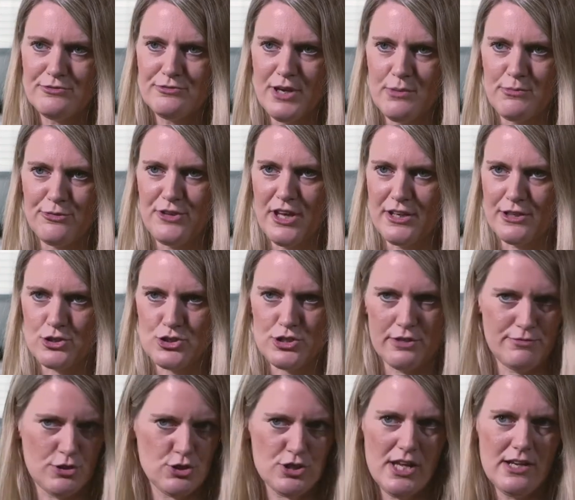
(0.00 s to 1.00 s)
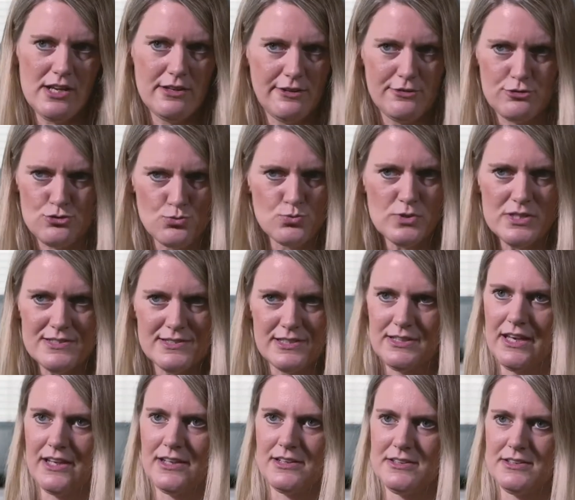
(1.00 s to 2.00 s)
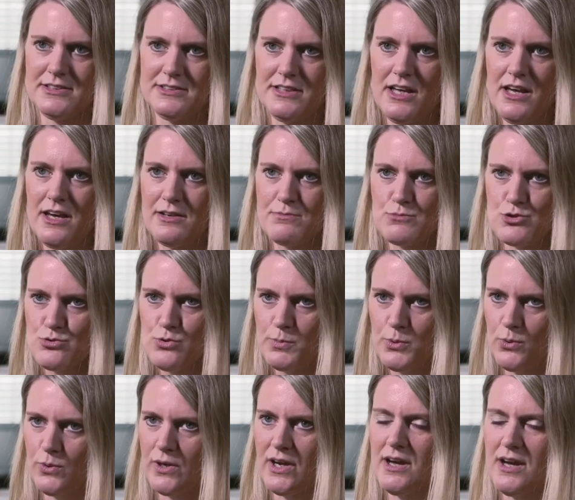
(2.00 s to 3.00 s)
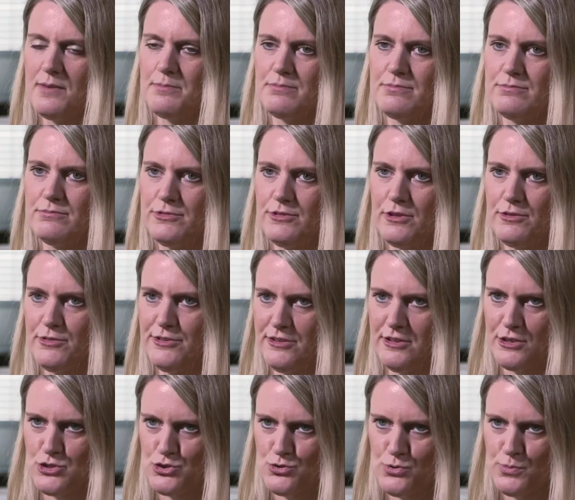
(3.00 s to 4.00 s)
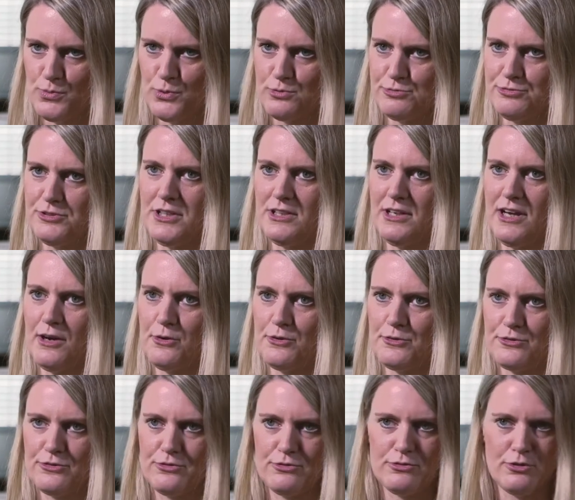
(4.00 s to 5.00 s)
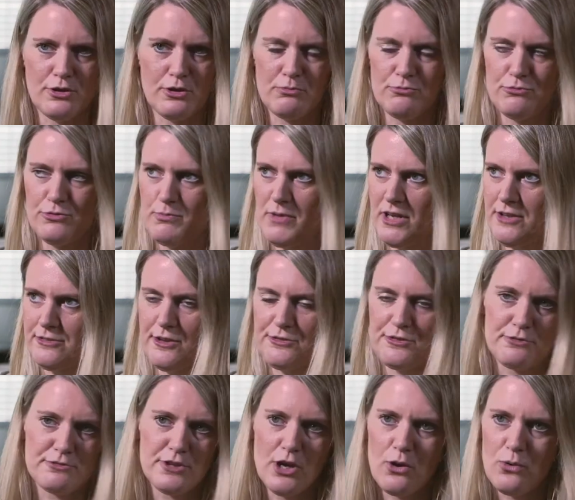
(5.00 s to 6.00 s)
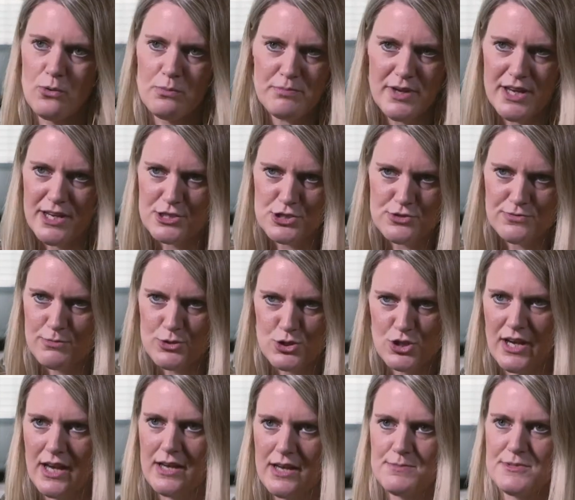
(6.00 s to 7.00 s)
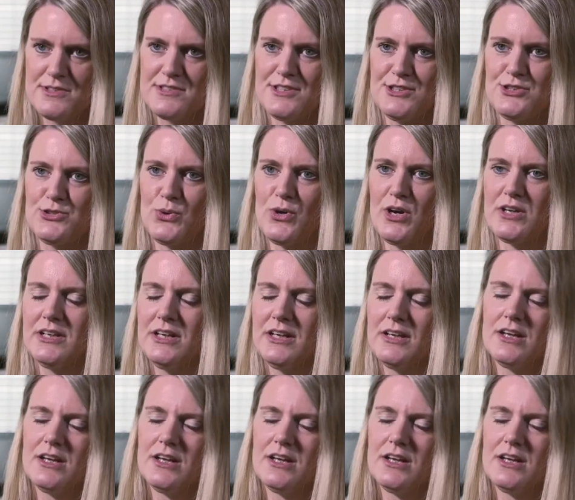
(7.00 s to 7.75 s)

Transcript: Wir haben uns angeschaut, wie stellen die Schulen sich eigentlich dar im Schulprogramm, äh, wie sieht das Schulprofil aus, ähm, wie machen sie das auf der Homepage, wie beschreiben sie sich dort.